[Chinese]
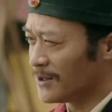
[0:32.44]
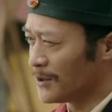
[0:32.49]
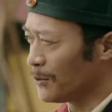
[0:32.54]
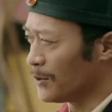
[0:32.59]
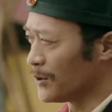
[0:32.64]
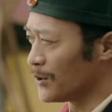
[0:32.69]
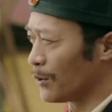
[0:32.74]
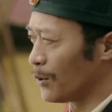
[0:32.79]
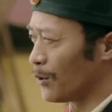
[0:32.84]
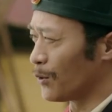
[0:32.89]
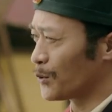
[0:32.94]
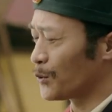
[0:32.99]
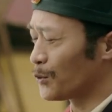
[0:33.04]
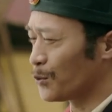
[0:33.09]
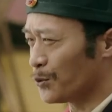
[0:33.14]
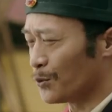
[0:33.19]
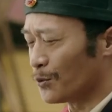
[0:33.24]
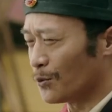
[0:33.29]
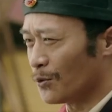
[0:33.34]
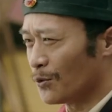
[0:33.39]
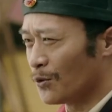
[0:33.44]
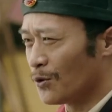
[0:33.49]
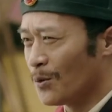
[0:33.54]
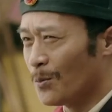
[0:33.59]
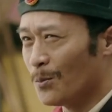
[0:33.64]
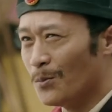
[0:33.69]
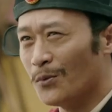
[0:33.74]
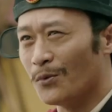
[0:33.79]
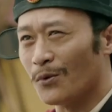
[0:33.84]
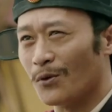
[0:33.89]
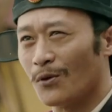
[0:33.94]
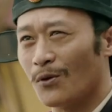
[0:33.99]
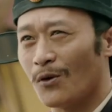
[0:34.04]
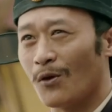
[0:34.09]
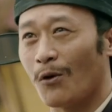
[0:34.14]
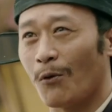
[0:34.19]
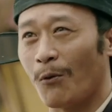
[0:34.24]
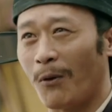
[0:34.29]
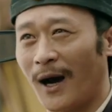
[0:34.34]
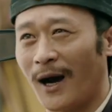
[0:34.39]
一共有土、木、
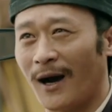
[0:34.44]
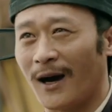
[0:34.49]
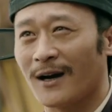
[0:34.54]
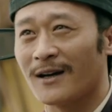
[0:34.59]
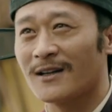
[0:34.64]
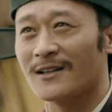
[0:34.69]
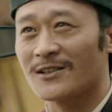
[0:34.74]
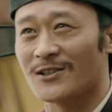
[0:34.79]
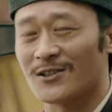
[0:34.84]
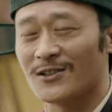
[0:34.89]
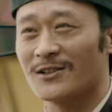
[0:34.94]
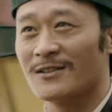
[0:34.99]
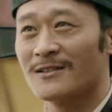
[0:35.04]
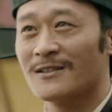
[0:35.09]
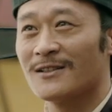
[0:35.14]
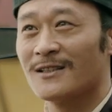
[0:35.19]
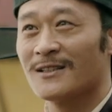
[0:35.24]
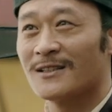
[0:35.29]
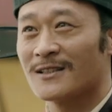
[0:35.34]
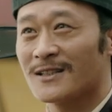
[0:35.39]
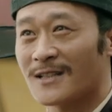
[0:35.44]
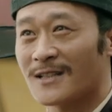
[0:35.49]
瓦、石、